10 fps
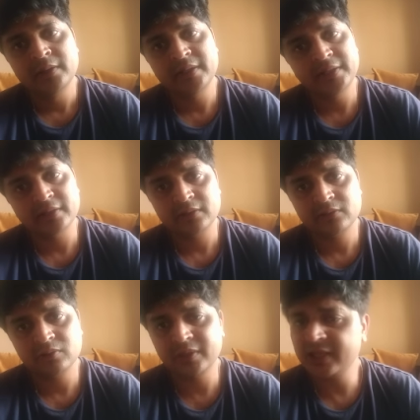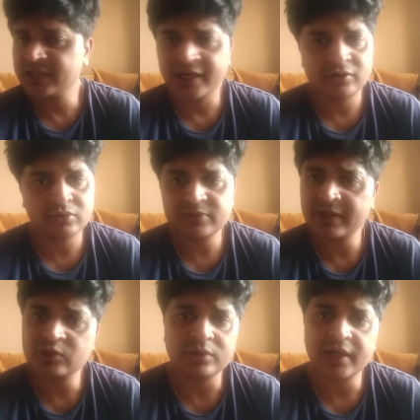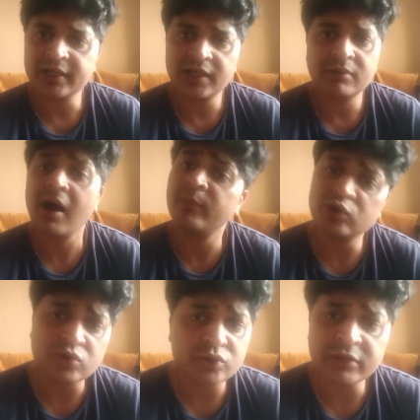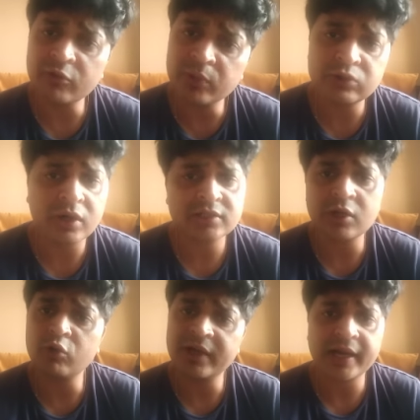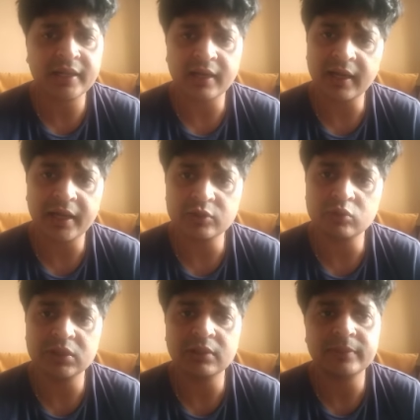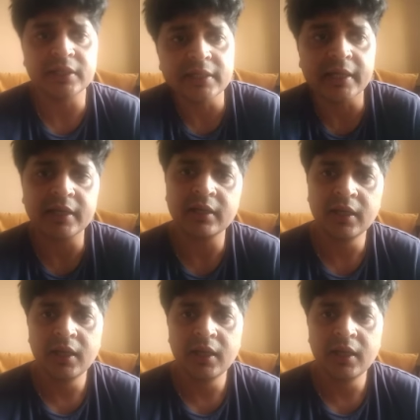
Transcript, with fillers: ठीक है तो ये चाइना को इस बार छोड़ना नहीं यार अब आप लोग सोच रहे हैं विपुल थोड़ा सा ओवर कर रहा है यार तो मतलब ठीक है